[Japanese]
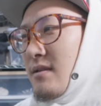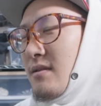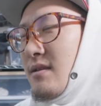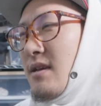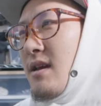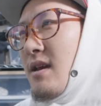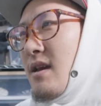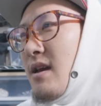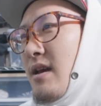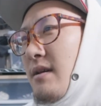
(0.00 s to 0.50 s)

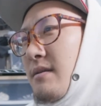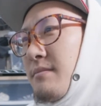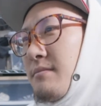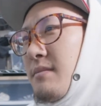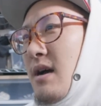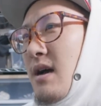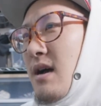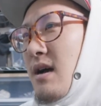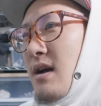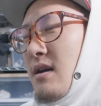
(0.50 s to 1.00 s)
で
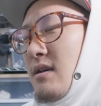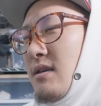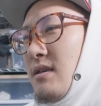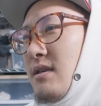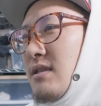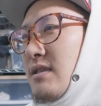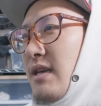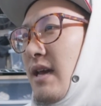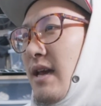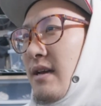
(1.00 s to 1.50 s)
まあ
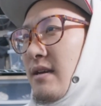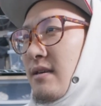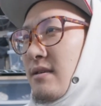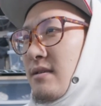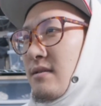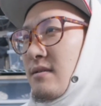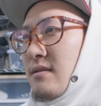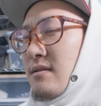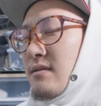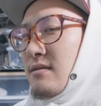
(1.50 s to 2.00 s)
以前
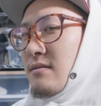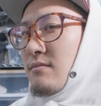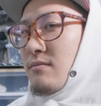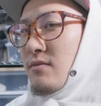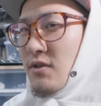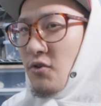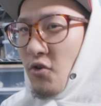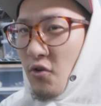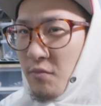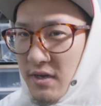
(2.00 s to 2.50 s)

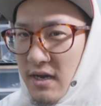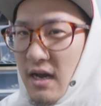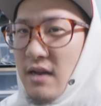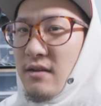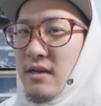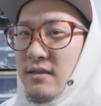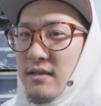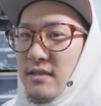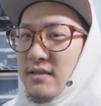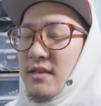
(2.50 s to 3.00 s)
興味があ
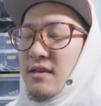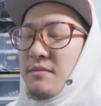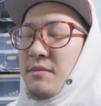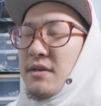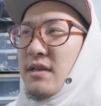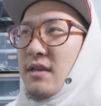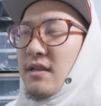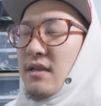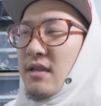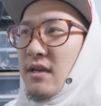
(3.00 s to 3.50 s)
る方ぜひ
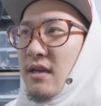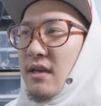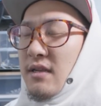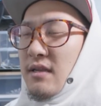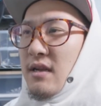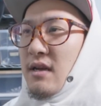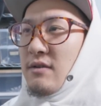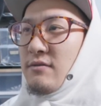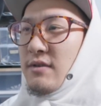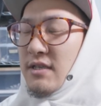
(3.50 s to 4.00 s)
見ていただけ
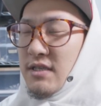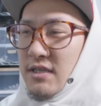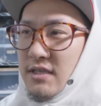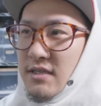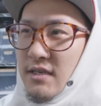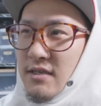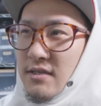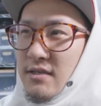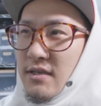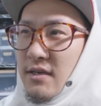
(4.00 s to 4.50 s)
たら嬉しい
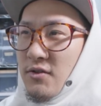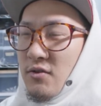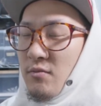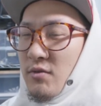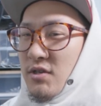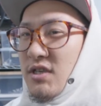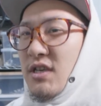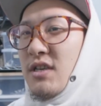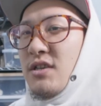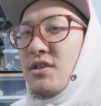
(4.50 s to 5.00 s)
んですけれど
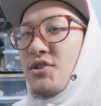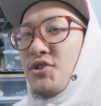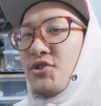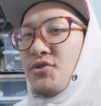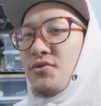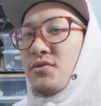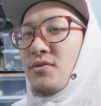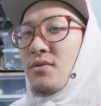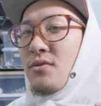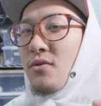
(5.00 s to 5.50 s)
も、新
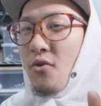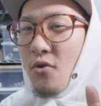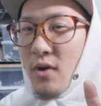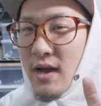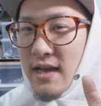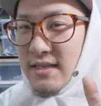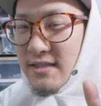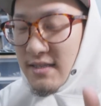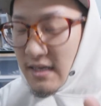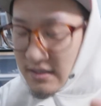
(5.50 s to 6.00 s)
春の
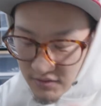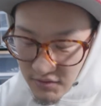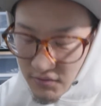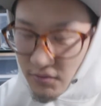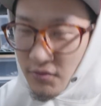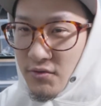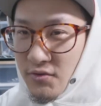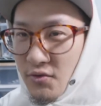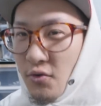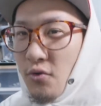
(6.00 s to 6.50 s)
ご挨拶
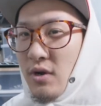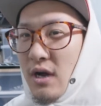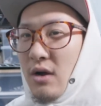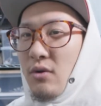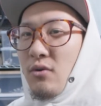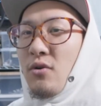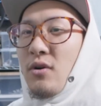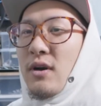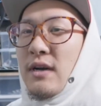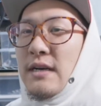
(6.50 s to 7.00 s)
という動画
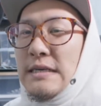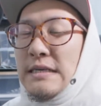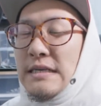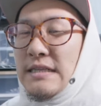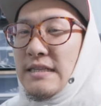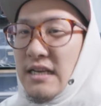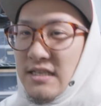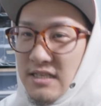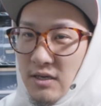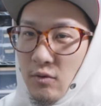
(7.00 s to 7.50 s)
を
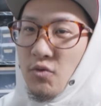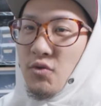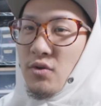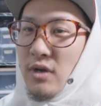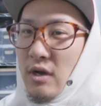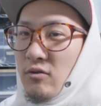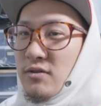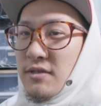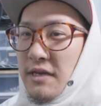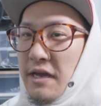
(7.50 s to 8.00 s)
出したこ
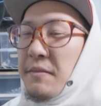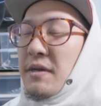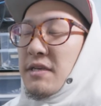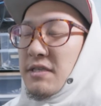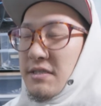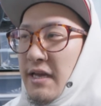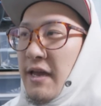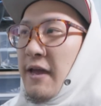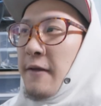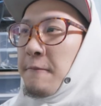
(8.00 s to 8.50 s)
とがございま
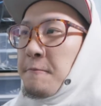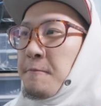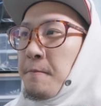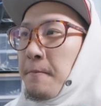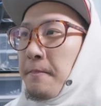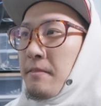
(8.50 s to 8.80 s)
して、